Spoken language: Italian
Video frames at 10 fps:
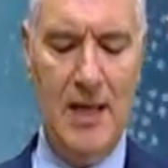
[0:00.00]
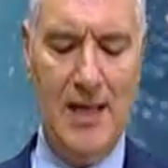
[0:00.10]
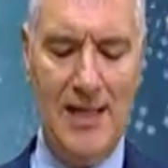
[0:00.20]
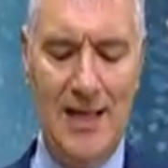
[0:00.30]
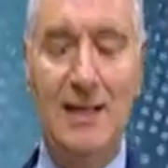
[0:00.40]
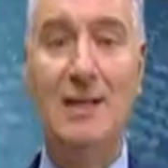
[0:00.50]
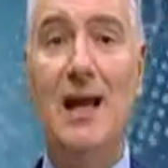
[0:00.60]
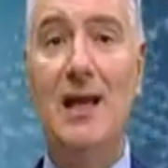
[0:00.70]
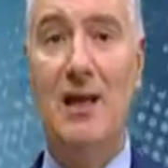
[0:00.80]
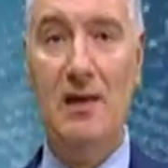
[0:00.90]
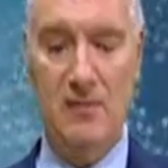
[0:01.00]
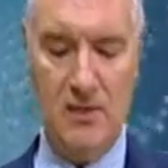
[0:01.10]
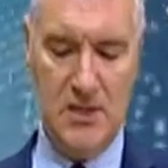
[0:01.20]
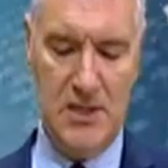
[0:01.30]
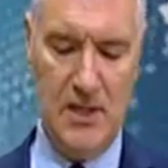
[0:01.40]
ad allertare le
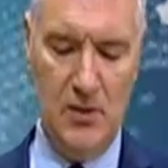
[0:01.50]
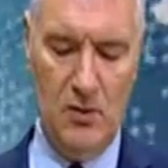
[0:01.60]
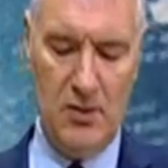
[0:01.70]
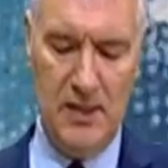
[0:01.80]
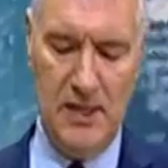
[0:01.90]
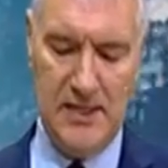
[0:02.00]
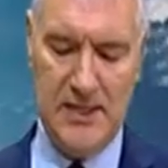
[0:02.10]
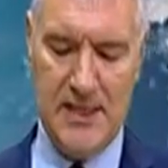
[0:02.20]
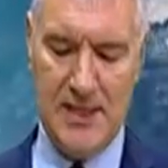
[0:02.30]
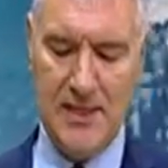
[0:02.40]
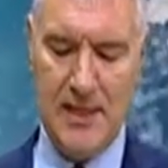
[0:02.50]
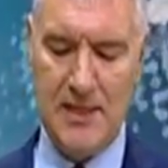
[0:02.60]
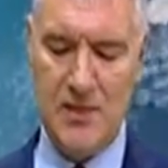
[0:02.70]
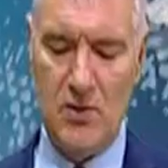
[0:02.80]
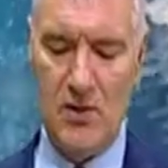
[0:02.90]
forze dell'ordine i residenti
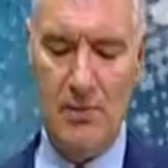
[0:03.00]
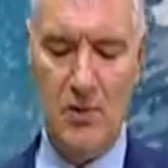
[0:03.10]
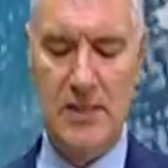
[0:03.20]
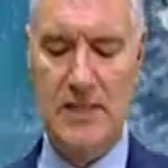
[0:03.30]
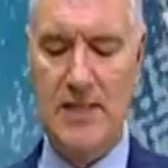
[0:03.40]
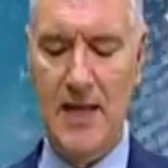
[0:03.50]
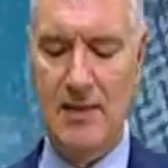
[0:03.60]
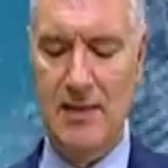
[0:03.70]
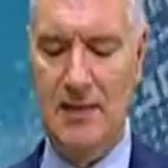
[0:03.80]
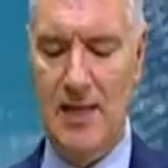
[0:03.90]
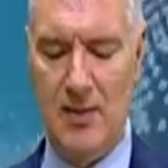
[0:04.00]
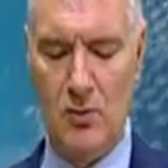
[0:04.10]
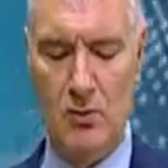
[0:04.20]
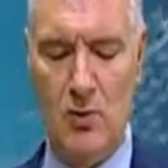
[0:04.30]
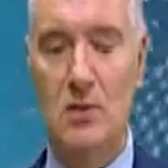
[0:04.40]
della zona molestati da
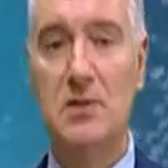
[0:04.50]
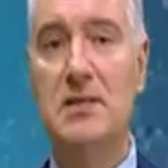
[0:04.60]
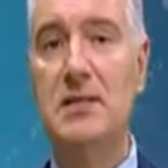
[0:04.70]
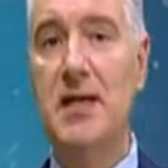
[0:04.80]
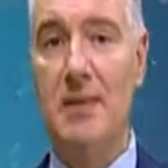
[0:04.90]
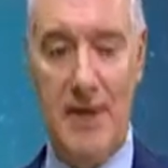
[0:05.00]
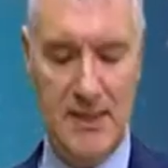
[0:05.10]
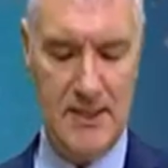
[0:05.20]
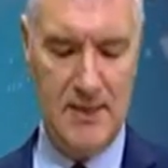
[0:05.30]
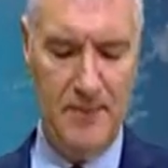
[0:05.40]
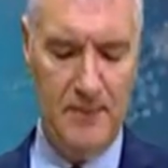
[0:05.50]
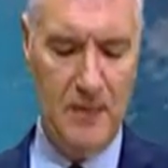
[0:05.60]
rumorosi schiamazzi.